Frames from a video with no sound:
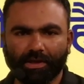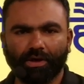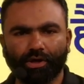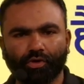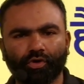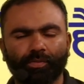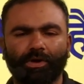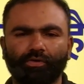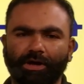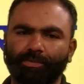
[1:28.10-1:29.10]
और हु
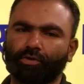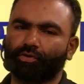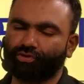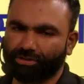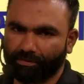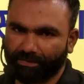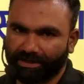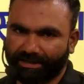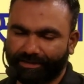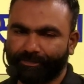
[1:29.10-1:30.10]
बहू आपको क्वेश्चन
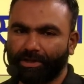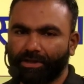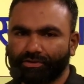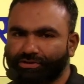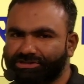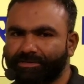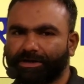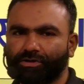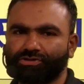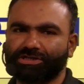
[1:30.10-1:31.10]
मिले हैं तो इसी
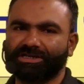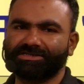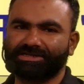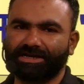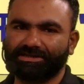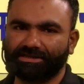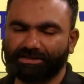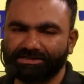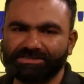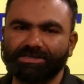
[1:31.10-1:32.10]
भरोसे के साथ
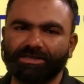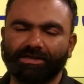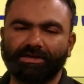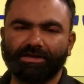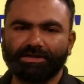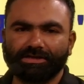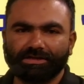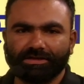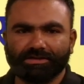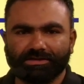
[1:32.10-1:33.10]
इसी
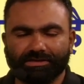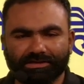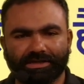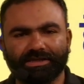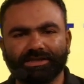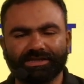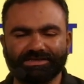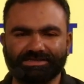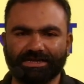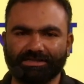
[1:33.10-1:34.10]
यकीन के
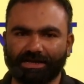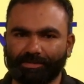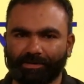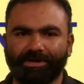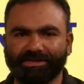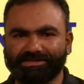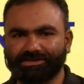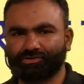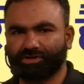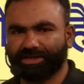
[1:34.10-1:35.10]
साथ आप हमारे साथ
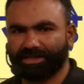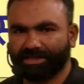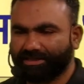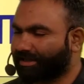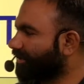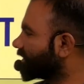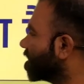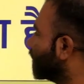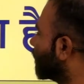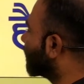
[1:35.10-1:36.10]
जुड़े रहेंगे यानी कि
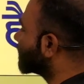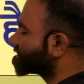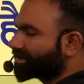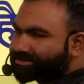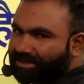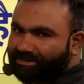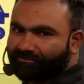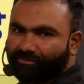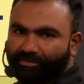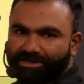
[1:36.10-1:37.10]
विमर्श के साथ
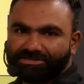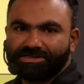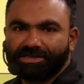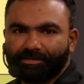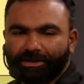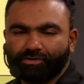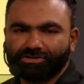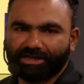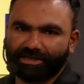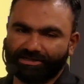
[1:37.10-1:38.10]
विमर्श ही
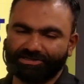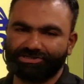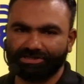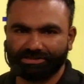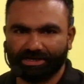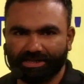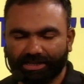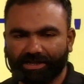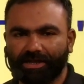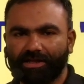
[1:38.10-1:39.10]
भरोसा है निश्चिंत
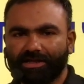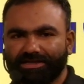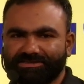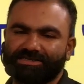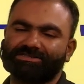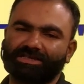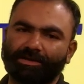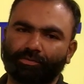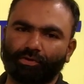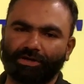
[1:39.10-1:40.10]
रहिएगा जैसे
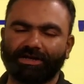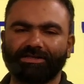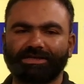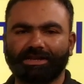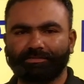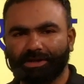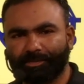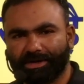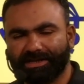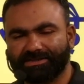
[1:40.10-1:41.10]
आपको लगातार हमने
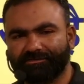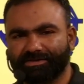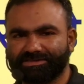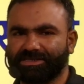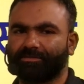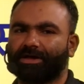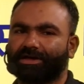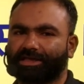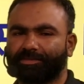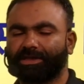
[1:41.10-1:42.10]
पढ़ाया था वैसे ही हम
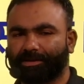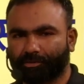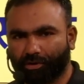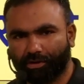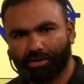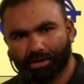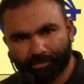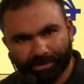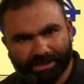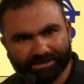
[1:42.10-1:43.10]
आगे भी आपको
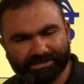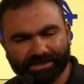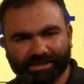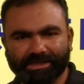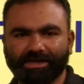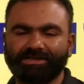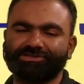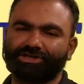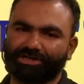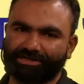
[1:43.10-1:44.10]
पढ़ाते रहेंगे
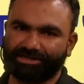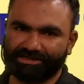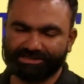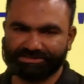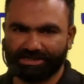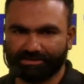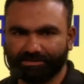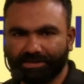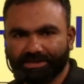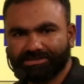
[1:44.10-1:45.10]
अच्छे कंटेंट के साथ
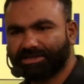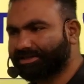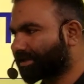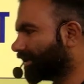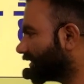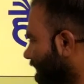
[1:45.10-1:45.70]
चलिए जान लेते हैं